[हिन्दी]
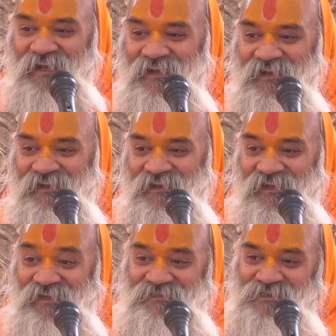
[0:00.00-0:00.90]
है
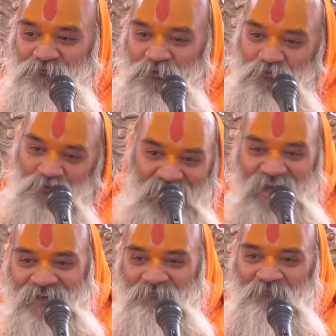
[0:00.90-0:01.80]
इसलिए वो बूढ़े
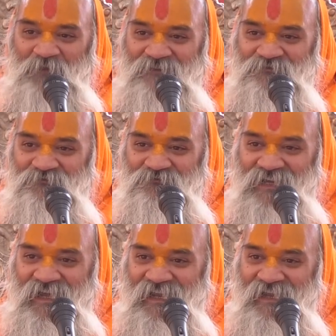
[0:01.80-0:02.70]
की भी बात
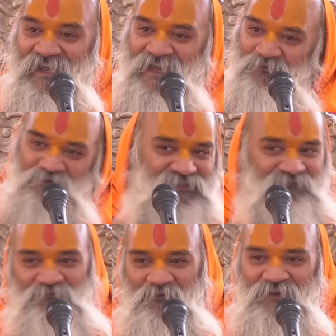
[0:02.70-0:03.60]
सुनता है वो
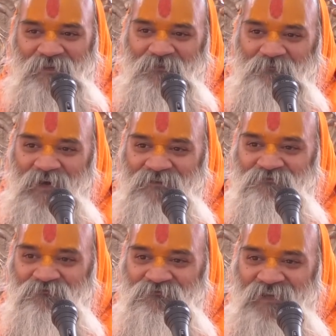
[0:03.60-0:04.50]
संतों की भी बात
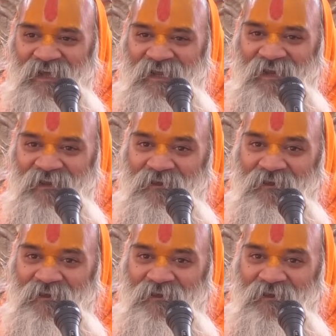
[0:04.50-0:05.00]
सुनता है